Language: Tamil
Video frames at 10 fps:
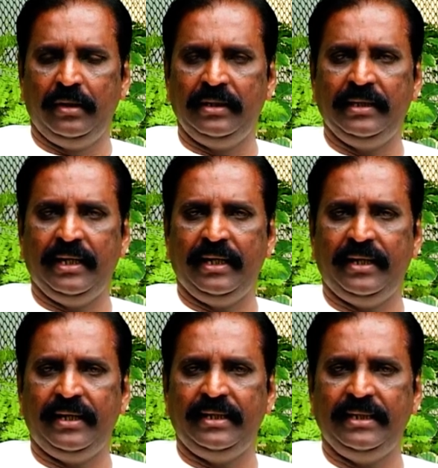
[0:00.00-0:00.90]
இந்த
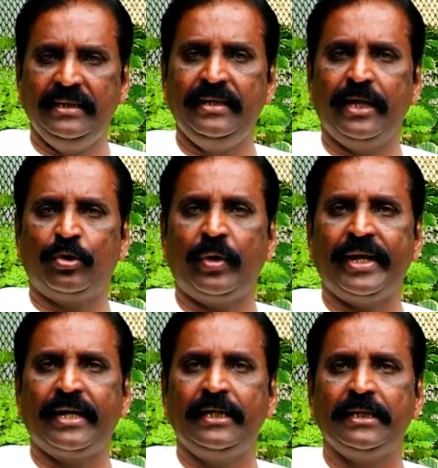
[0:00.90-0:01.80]
இந்திய
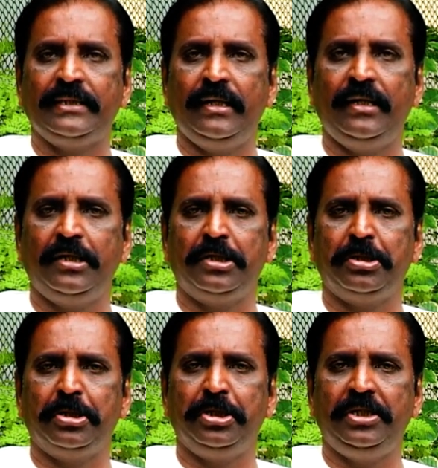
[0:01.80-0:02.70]
துணைக்கண்டத்தில்
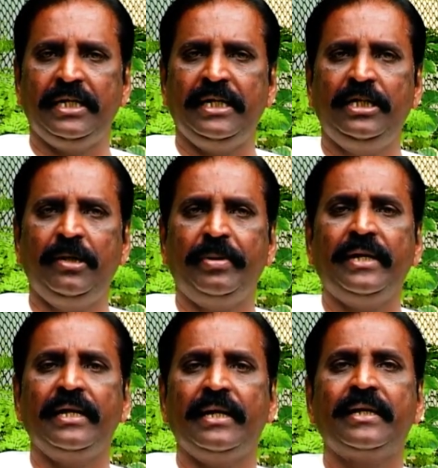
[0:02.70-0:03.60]
இரண்டு
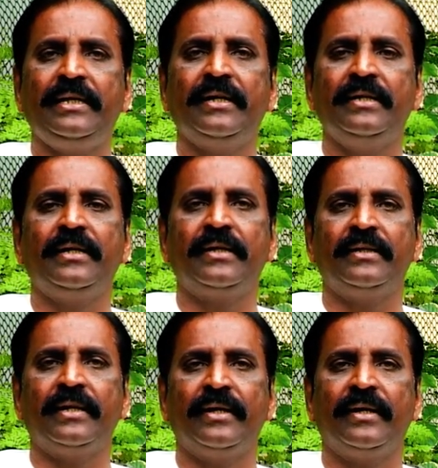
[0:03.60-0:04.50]
பெரிய இலக்கியங்கள்
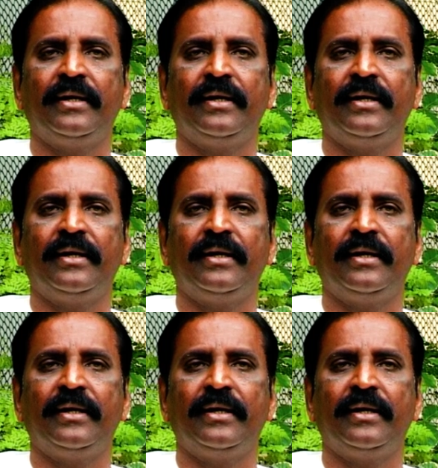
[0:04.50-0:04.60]
இருக்கின்றன